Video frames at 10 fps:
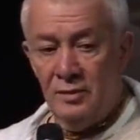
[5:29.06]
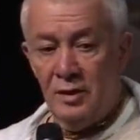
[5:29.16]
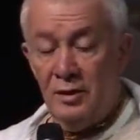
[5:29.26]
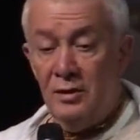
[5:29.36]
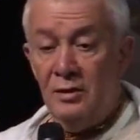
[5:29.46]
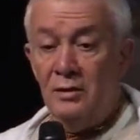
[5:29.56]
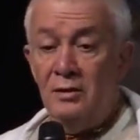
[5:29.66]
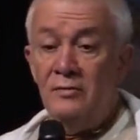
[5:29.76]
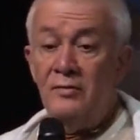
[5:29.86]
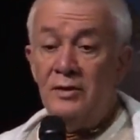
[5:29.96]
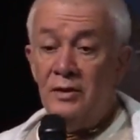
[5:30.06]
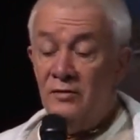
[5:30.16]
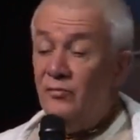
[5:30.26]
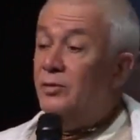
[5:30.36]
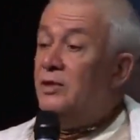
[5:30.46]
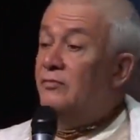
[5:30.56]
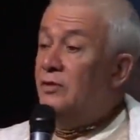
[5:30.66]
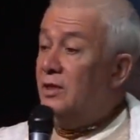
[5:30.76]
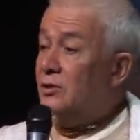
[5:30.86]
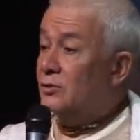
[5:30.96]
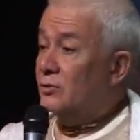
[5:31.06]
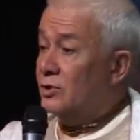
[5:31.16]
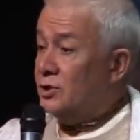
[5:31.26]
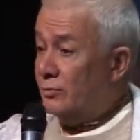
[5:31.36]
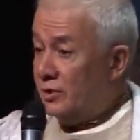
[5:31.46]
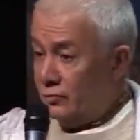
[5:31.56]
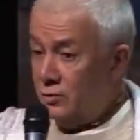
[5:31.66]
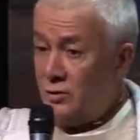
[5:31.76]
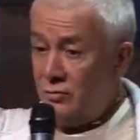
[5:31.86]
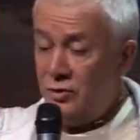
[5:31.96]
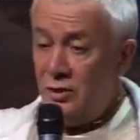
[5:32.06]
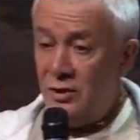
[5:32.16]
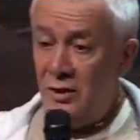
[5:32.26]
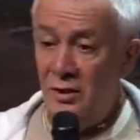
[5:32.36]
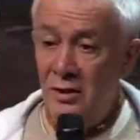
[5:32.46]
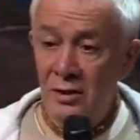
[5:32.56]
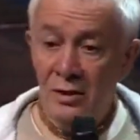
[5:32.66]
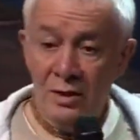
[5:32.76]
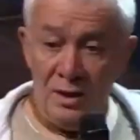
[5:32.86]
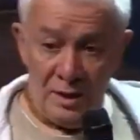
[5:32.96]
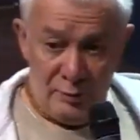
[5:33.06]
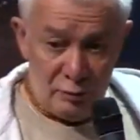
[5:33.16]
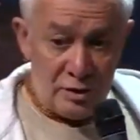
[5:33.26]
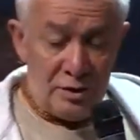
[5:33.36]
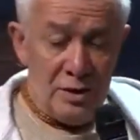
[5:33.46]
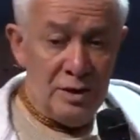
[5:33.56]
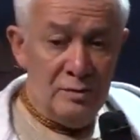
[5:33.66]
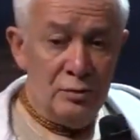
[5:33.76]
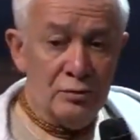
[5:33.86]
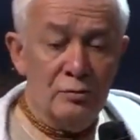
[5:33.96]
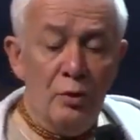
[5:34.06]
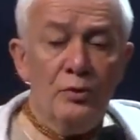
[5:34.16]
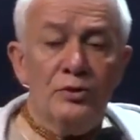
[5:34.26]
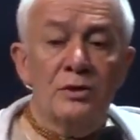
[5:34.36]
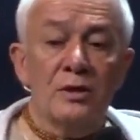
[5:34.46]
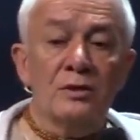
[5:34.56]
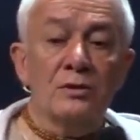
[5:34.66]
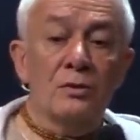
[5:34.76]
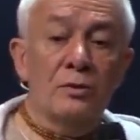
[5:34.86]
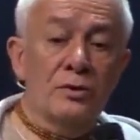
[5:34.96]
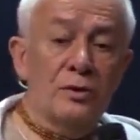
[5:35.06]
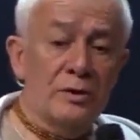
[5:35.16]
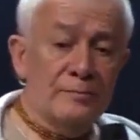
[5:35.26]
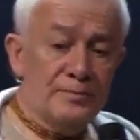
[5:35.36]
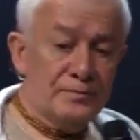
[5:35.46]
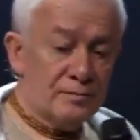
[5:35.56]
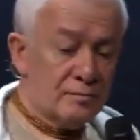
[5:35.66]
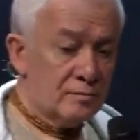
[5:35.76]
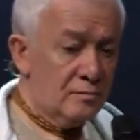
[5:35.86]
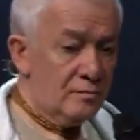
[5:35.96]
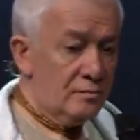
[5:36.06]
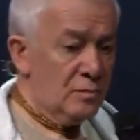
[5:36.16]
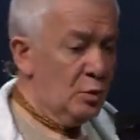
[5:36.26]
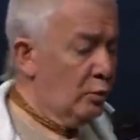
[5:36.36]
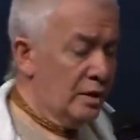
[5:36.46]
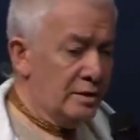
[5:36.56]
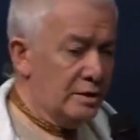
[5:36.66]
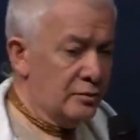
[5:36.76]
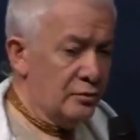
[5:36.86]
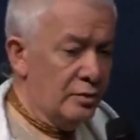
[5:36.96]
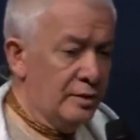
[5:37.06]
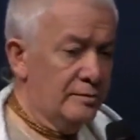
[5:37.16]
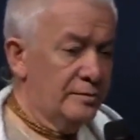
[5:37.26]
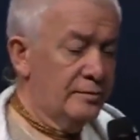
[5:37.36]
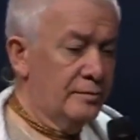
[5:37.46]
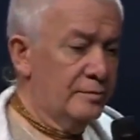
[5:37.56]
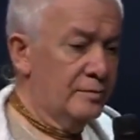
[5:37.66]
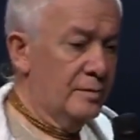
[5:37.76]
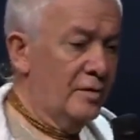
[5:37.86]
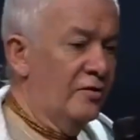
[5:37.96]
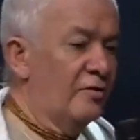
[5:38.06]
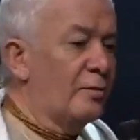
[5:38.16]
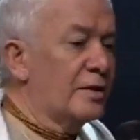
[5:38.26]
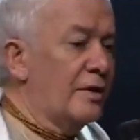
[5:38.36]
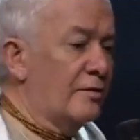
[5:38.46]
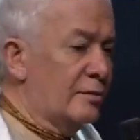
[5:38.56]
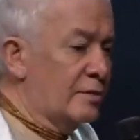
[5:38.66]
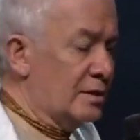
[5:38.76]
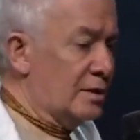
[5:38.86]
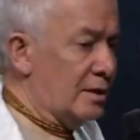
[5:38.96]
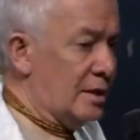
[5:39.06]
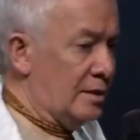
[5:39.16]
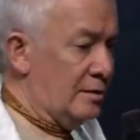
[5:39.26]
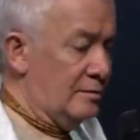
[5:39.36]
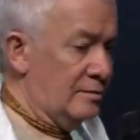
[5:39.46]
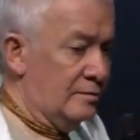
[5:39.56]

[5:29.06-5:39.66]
И Вьясведева, предвидя, что чем это все закончится, опустошение будет, он очень расстроенный уходил оттуда в подавленном состоянии.